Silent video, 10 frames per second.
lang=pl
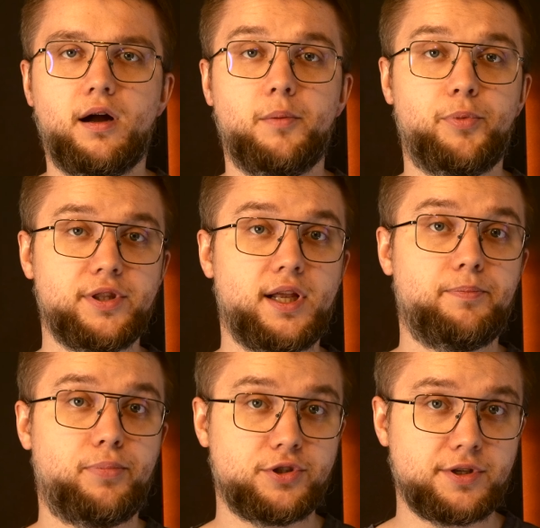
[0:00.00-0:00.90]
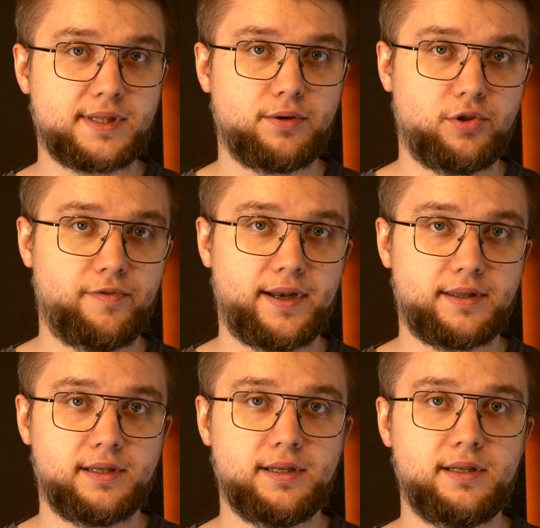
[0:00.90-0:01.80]
Portal pozostał
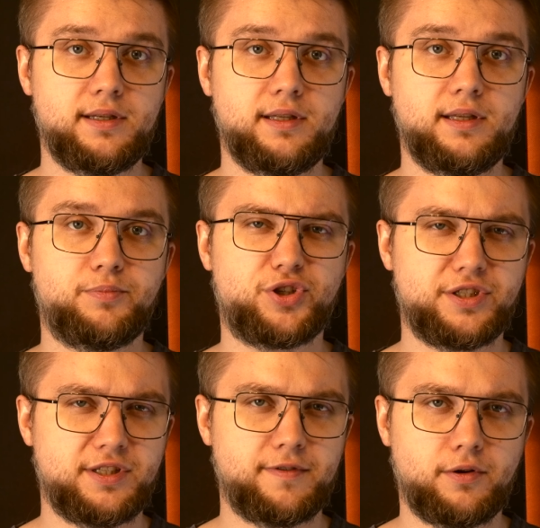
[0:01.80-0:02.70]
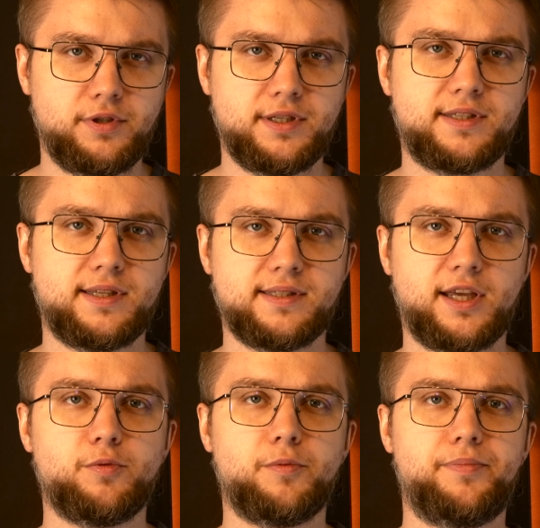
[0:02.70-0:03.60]
otwarty i przyzywał Nissę
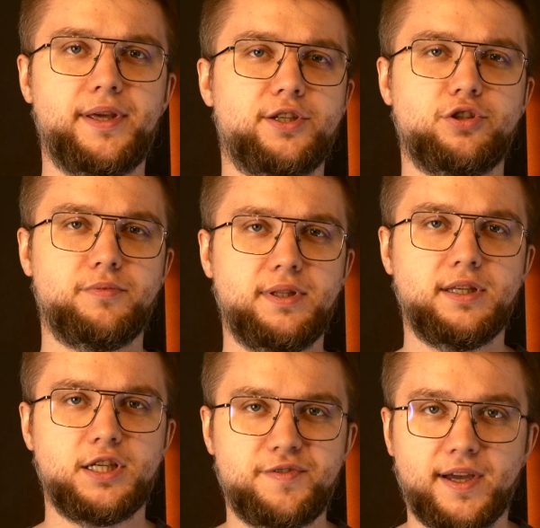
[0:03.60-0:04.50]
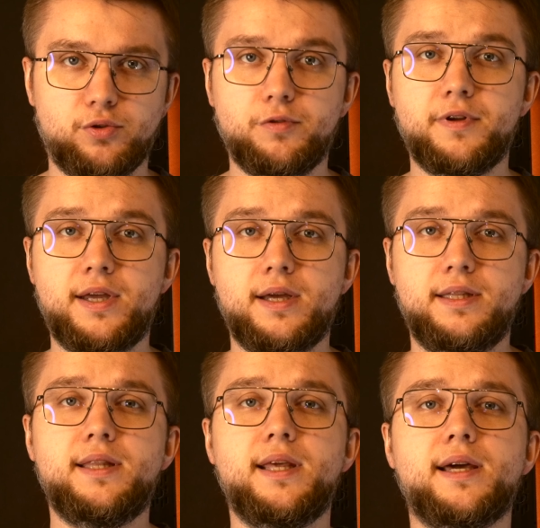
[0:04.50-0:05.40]
znajomą pieśnią innych światów.
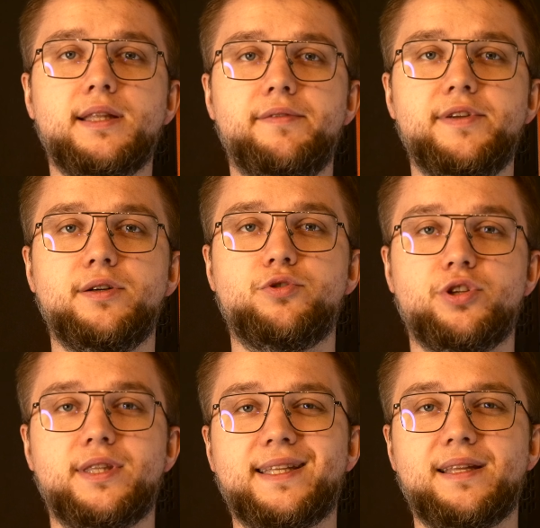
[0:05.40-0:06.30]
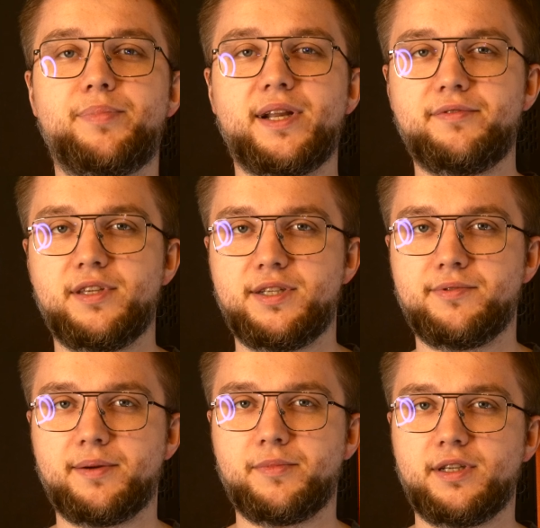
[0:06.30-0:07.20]
Nikt jednak nie wiedział, co tak naprawdę się
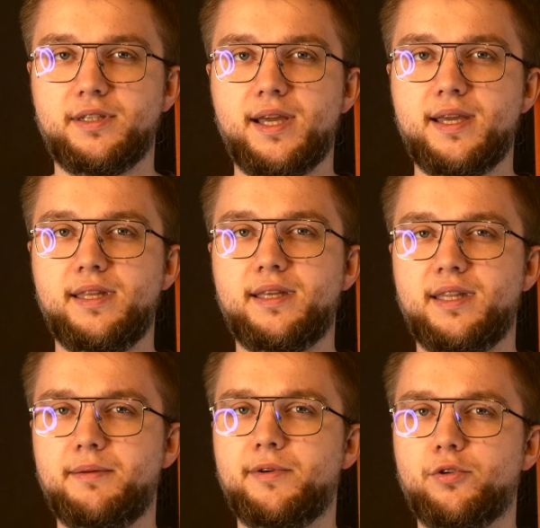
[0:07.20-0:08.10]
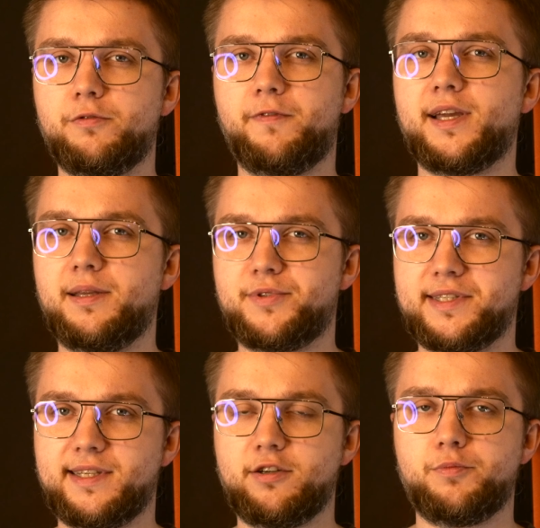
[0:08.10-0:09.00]
tam kryje i nikt nie miał odwagi
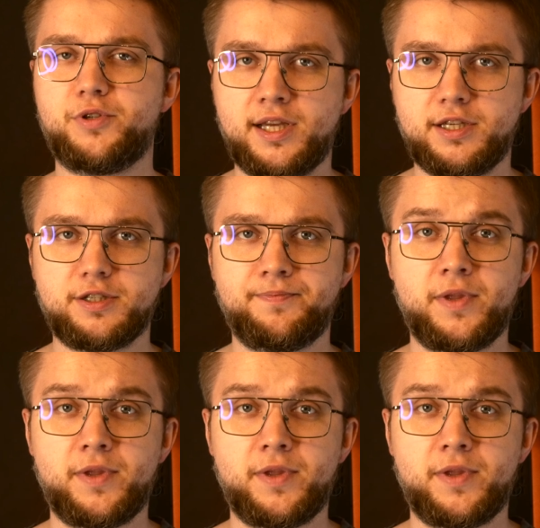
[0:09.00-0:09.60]
przez niego przejść.